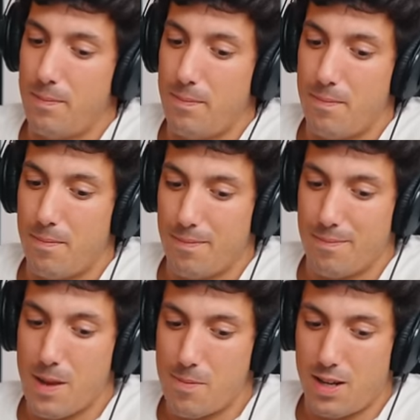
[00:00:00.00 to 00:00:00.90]

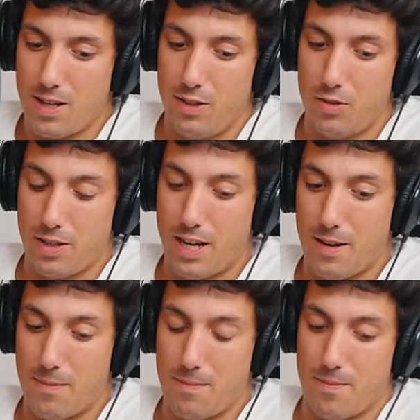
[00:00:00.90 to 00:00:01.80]
Me imagino
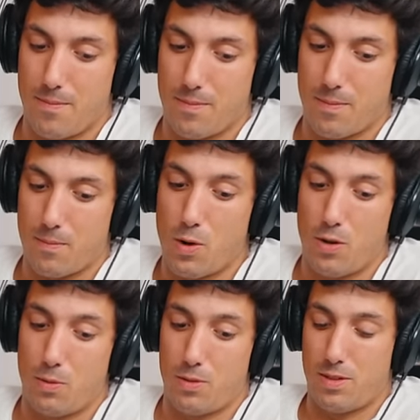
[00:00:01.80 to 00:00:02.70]
que,
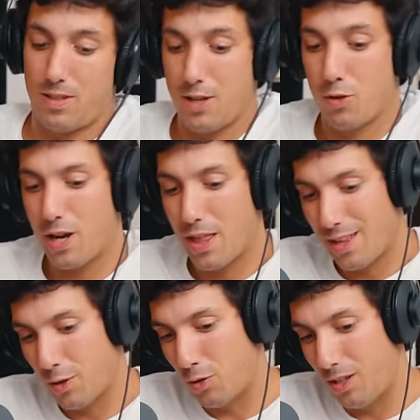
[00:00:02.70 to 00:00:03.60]
bueno, pues siendo
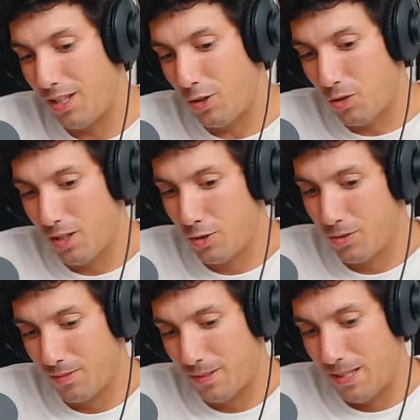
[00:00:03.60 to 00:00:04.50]
cazador y
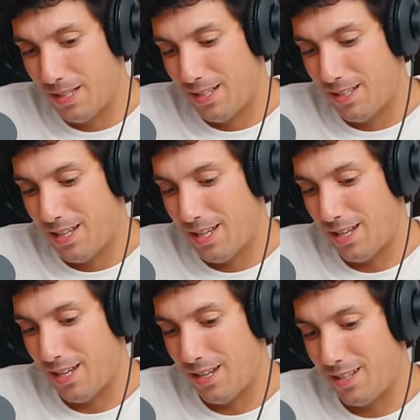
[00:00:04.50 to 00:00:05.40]
torero,
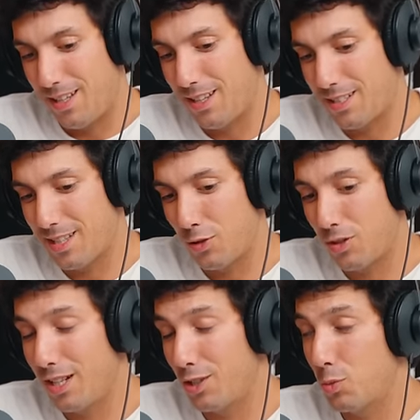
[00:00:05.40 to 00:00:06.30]
eh, y estando
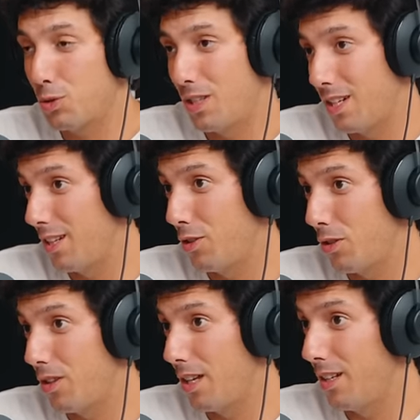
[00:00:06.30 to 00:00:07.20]
tan expuesto a las redes
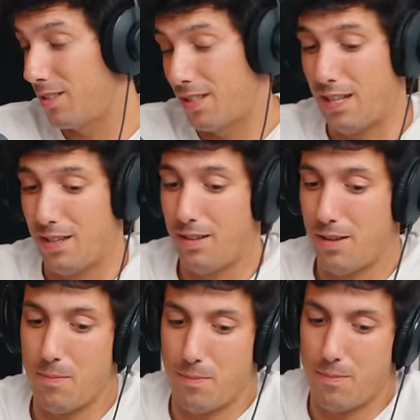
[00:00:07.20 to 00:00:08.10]
sociales,
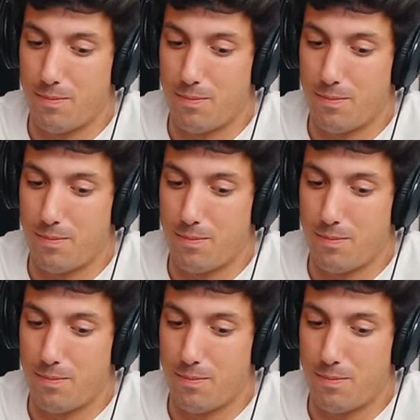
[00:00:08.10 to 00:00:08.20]
que